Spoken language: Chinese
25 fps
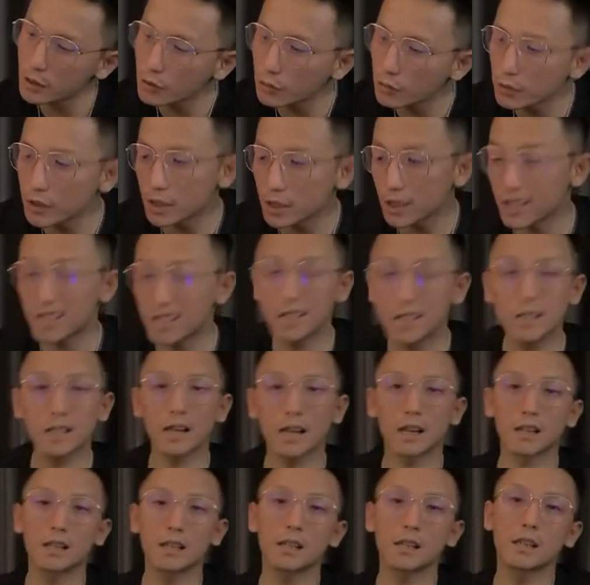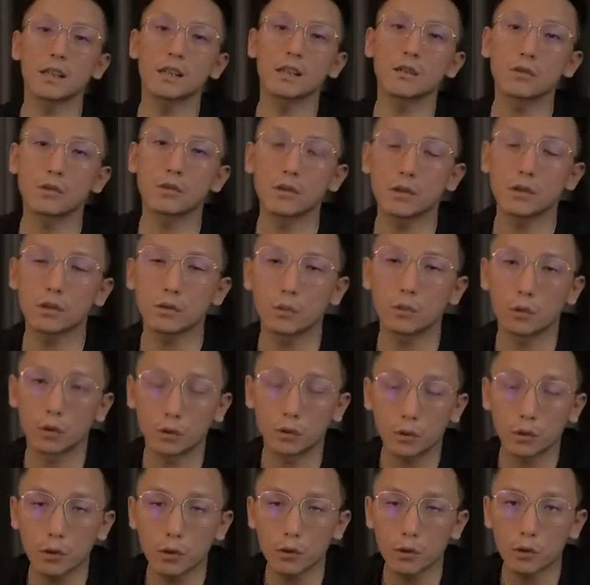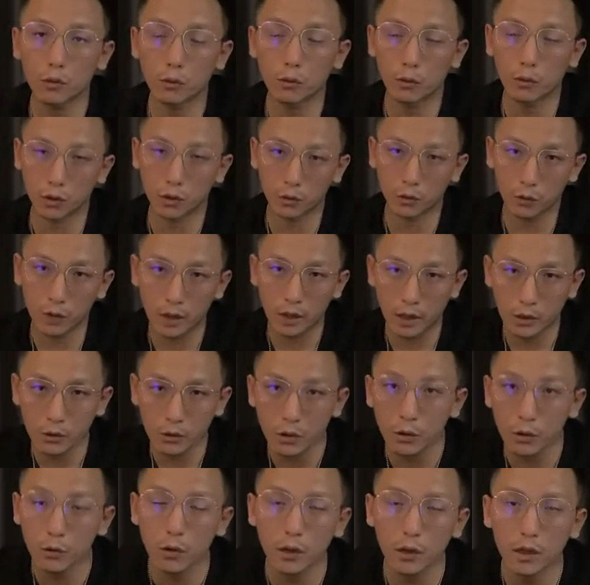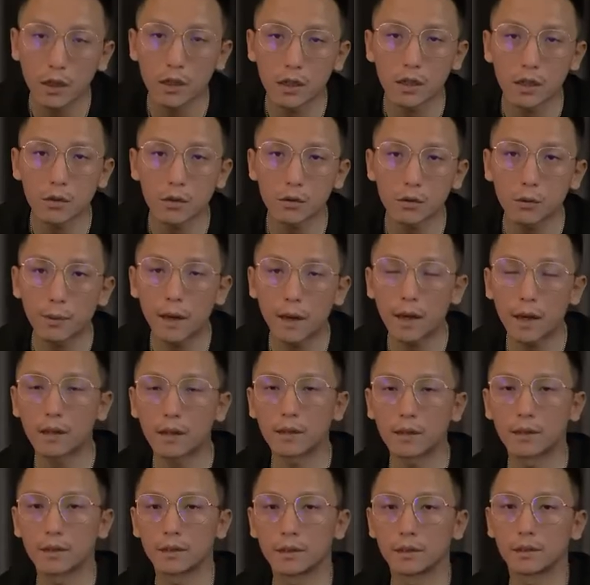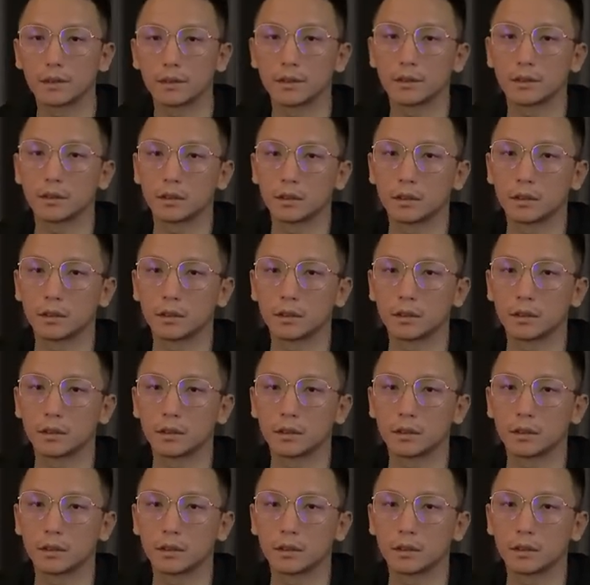我的做法是啊，在发 offer 的时候，给他安排一个小师傅，